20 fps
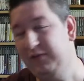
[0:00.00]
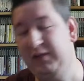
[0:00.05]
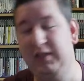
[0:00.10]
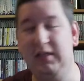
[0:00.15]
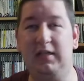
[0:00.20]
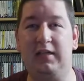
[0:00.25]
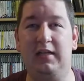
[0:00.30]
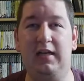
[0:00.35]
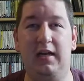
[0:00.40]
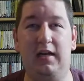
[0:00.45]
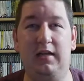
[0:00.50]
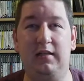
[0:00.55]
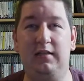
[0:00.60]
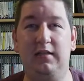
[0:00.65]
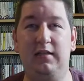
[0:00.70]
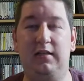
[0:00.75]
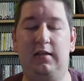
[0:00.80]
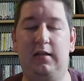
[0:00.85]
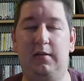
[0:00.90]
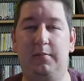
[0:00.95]
viele
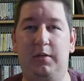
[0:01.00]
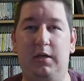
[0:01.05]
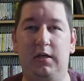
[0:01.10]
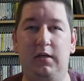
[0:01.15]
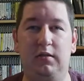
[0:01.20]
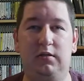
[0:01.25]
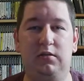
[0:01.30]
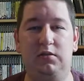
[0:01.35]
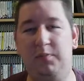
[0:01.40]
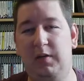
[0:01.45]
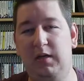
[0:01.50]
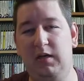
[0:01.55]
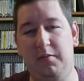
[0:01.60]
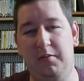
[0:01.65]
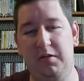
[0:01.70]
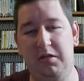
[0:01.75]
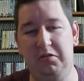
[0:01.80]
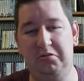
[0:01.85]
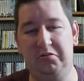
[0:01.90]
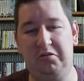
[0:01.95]
Knallertitel dabei. Ich mag aber
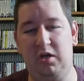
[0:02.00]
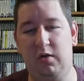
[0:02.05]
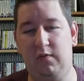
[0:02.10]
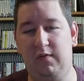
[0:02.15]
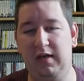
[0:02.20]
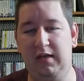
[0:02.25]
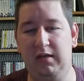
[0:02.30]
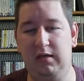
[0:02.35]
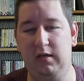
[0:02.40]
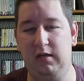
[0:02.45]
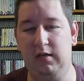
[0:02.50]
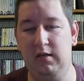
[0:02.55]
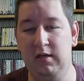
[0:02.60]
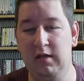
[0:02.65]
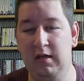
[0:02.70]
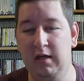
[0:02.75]
nicht drauf eingehen.